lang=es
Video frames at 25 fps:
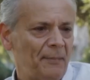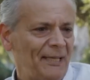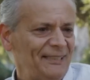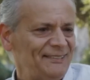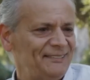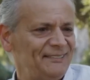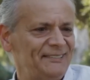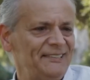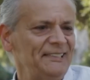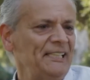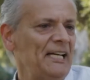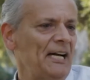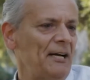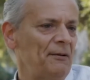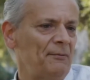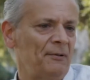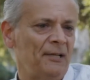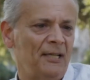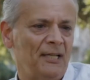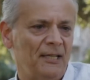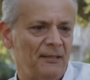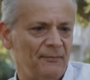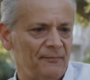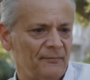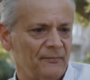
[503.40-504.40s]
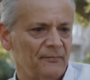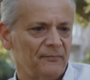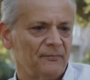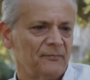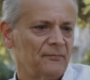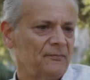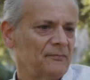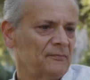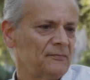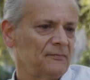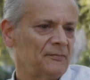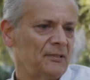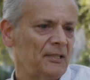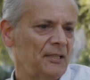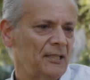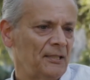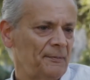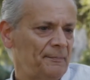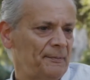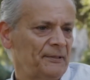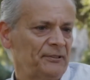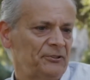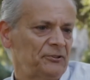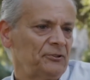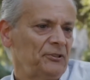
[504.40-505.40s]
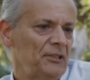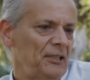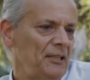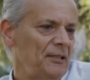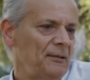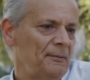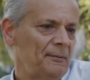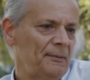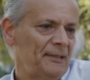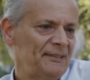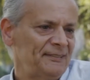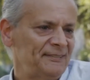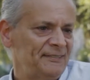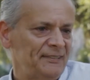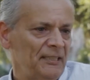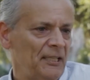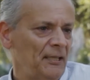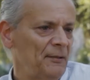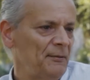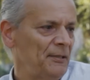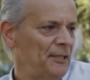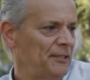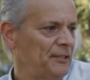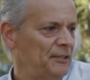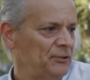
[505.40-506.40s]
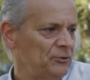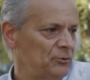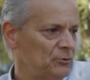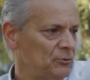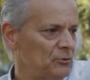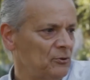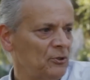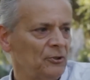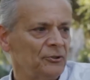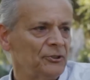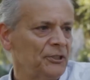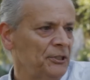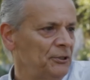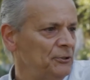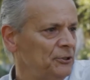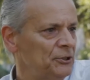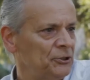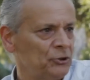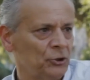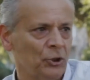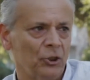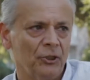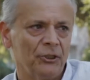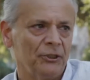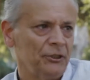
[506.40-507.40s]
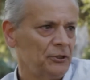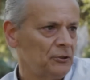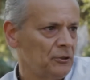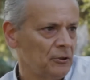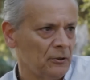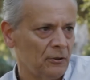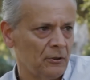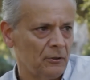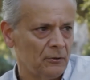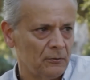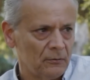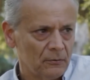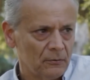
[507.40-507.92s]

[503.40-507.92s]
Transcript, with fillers: vaciaba a las personas vaciaba de su contenido histórico.